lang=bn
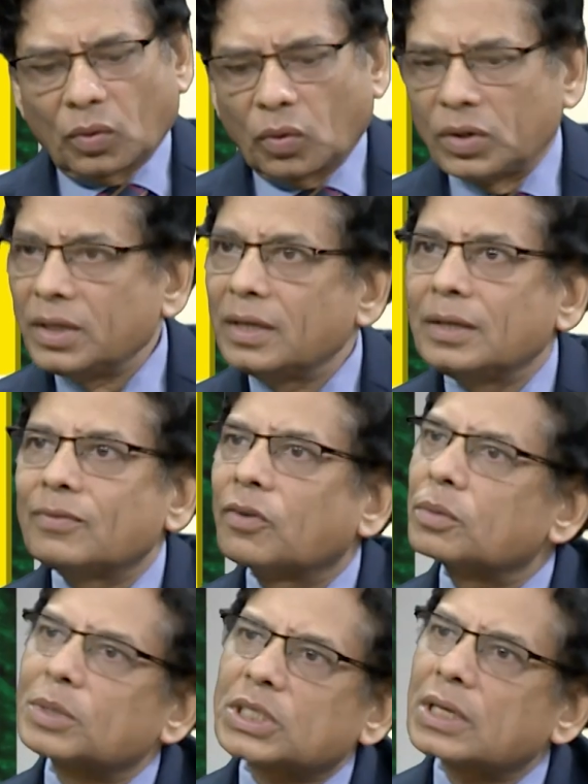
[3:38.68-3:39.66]
ওই
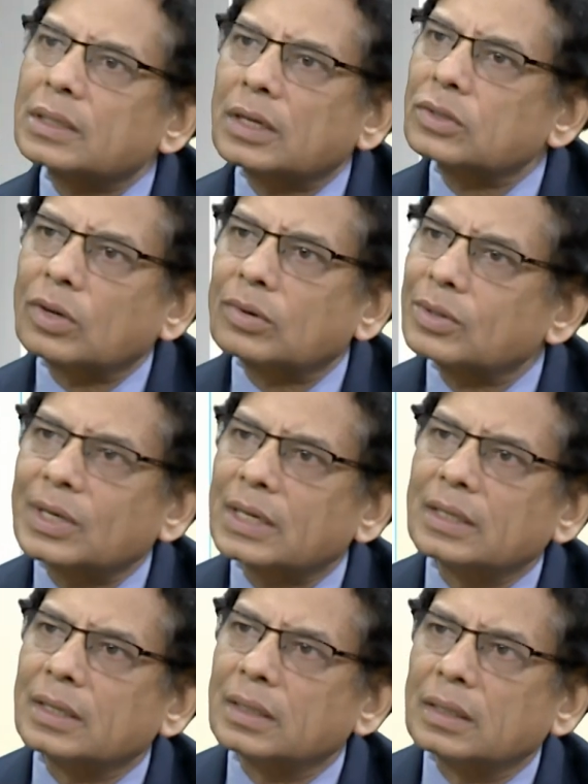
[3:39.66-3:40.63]
ইনফরমেশনটা যখন
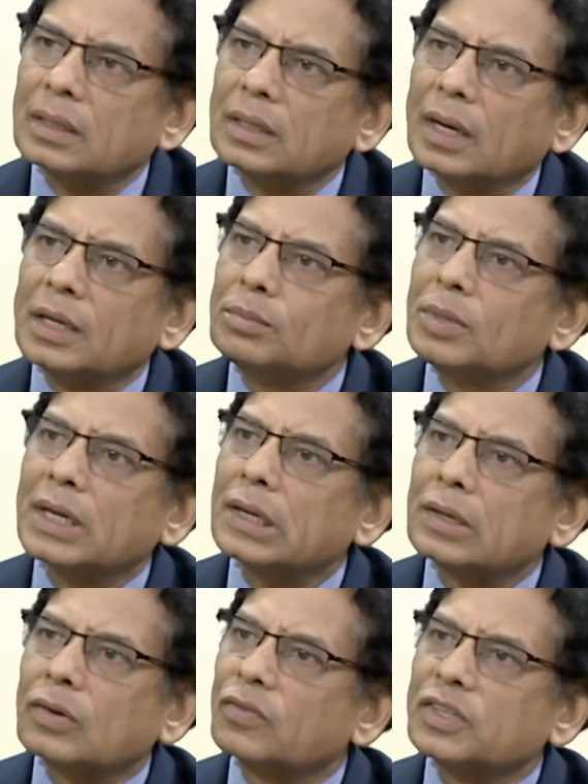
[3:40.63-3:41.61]
নাকি এনবিআর
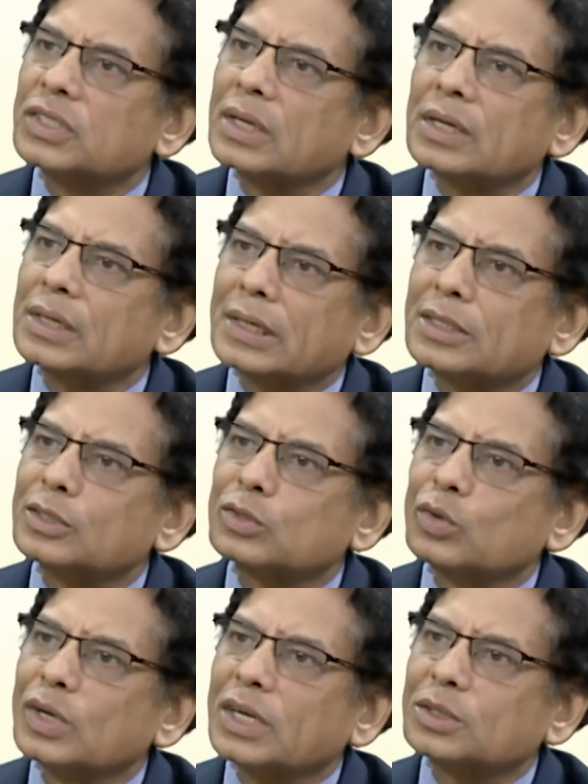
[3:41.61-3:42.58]
এর অফিসারের কাছে
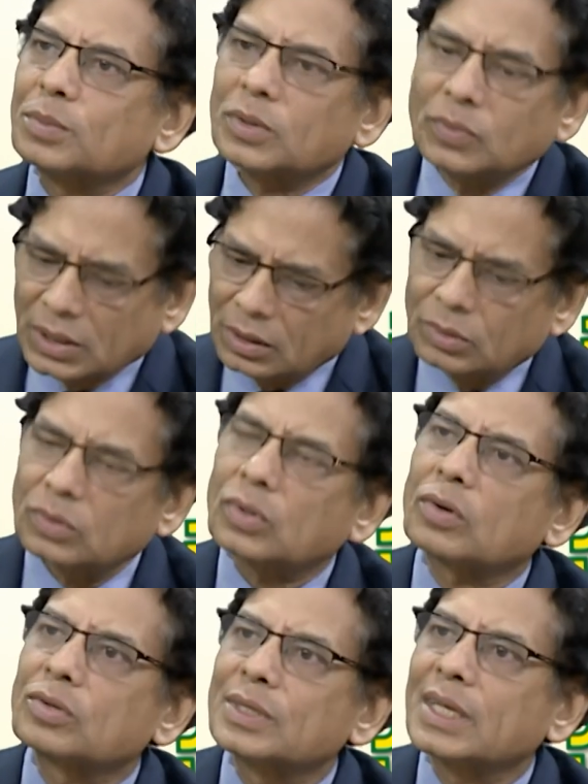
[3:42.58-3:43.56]
চলে আসবে উনি কিন্তু
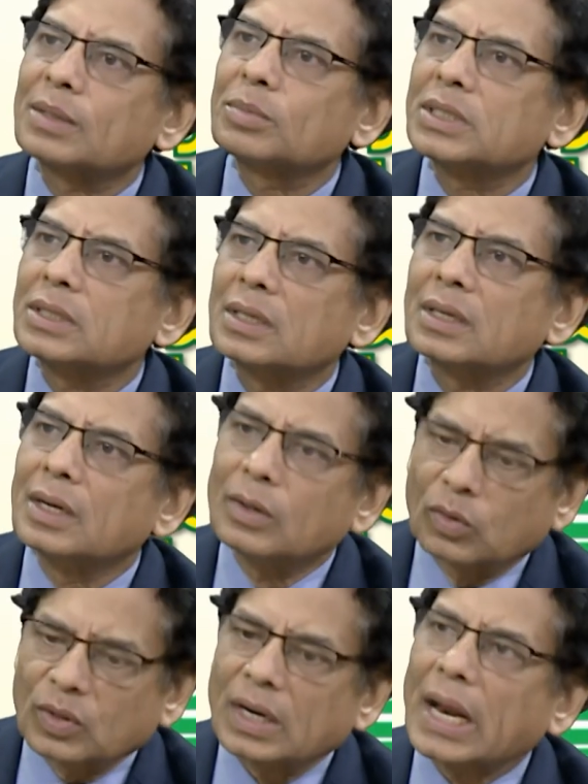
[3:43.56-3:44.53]
তখন দেখবেন যে
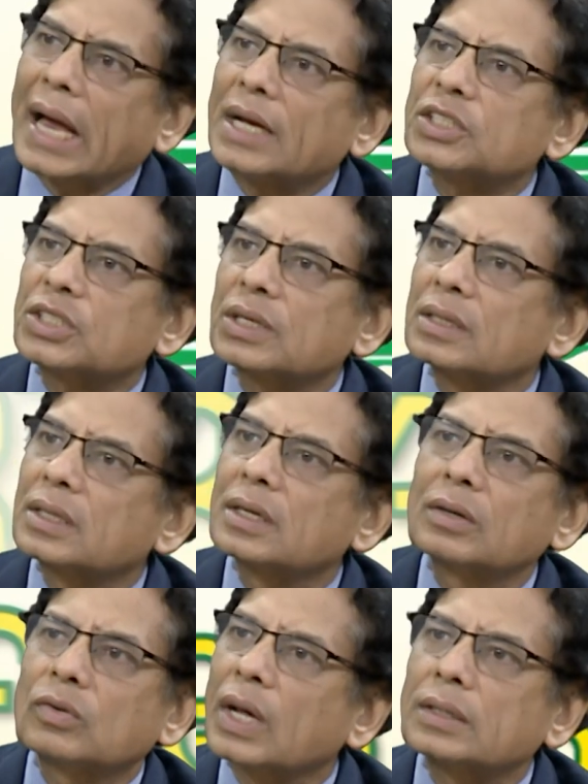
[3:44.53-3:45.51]
ওনার আয়ের সাথে
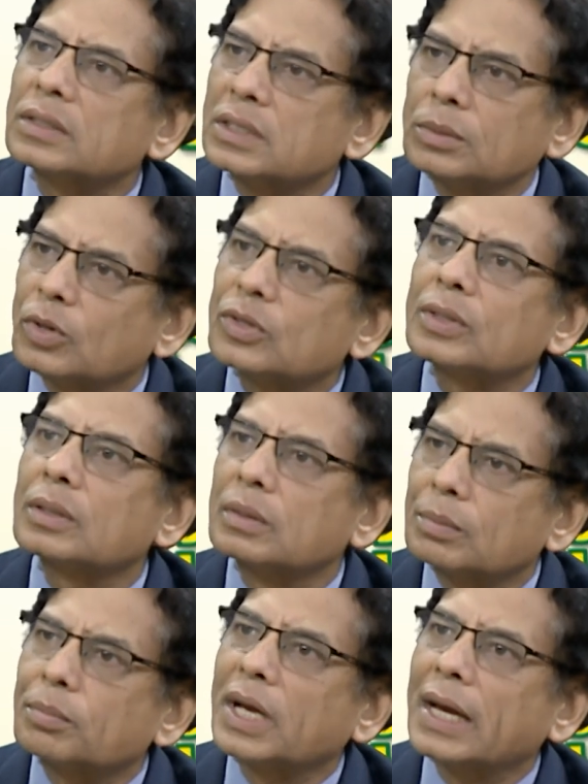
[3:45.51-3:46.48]
ওনার জীবন
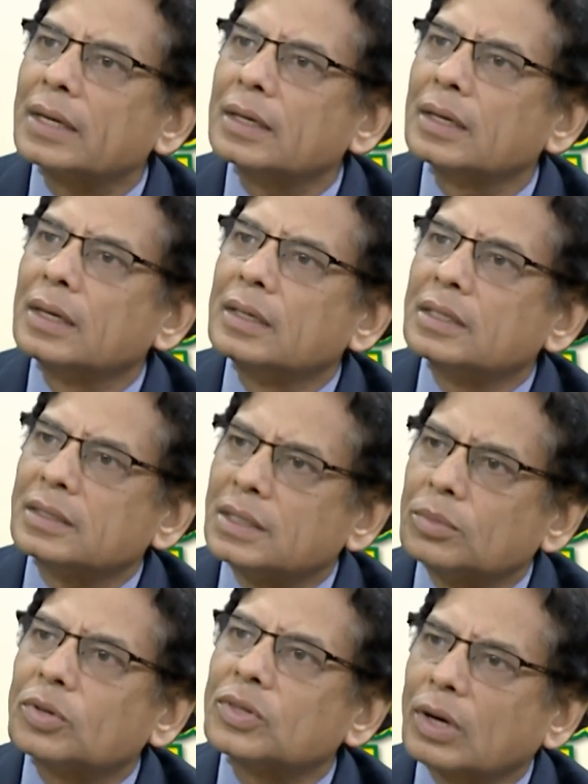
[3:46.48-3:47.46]
ব্যয়
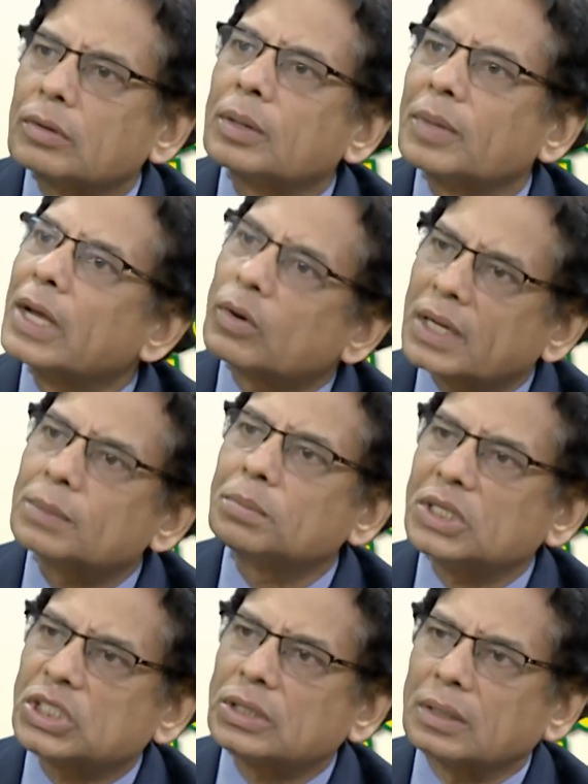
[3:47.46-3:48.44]
জীবন ধারণের ব্যয় অনেক
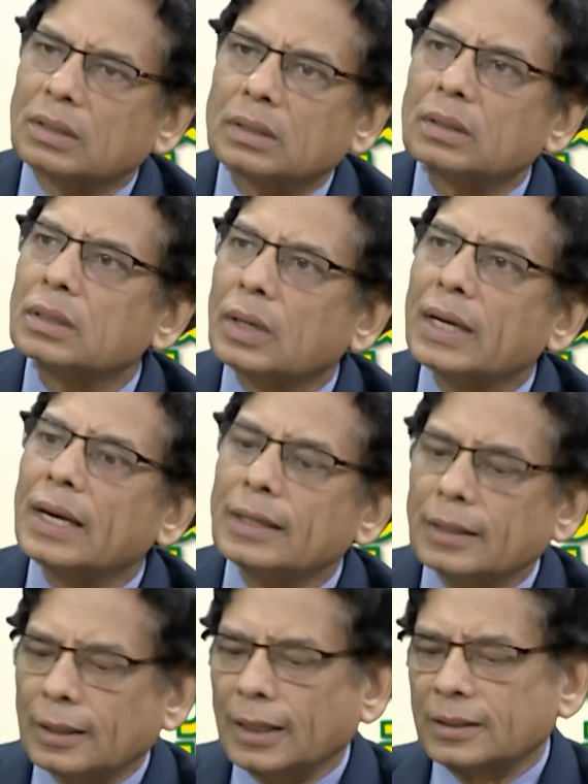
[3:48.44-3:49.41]
বেশি এই
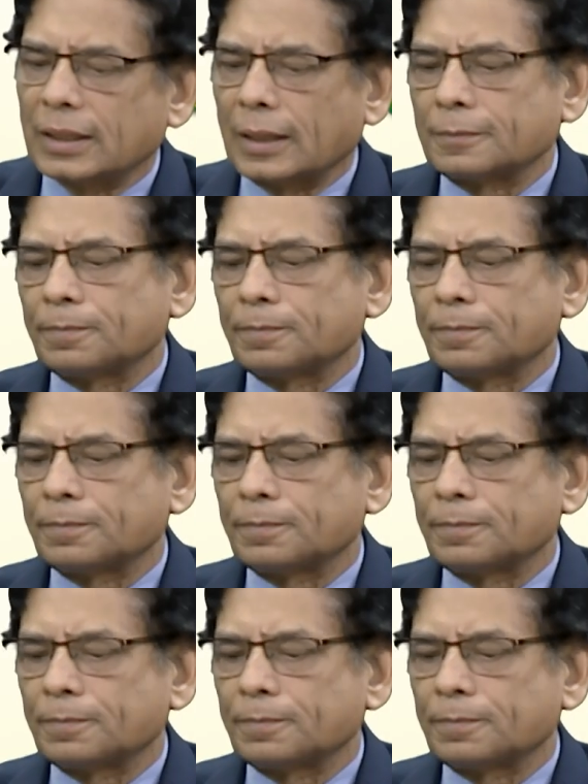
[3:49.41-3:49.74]
এইটা